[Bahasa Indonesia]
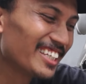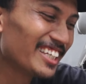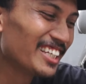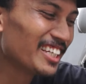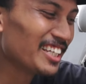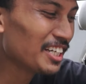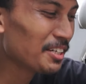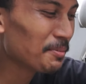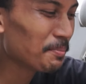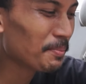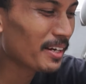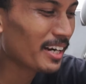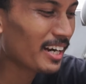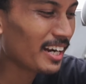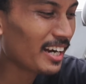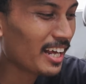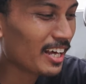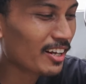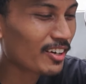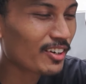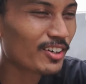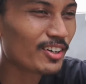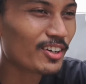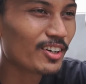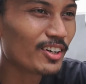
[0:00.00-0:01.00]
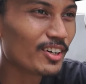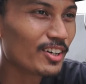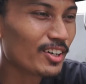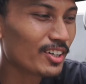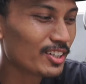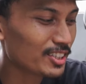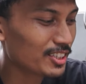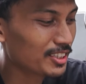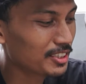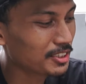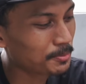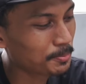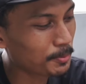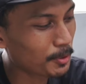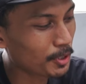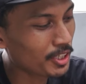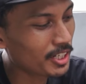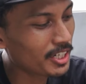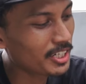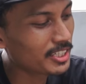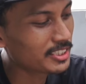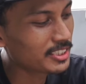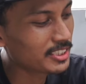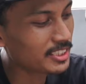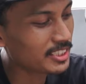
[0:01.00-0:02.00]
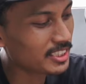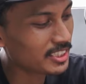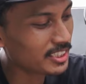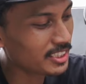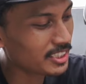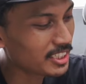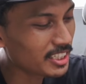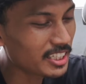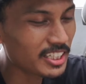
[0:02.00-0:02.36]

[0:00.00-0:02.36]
ya jadi dia pada naro spionan di sini.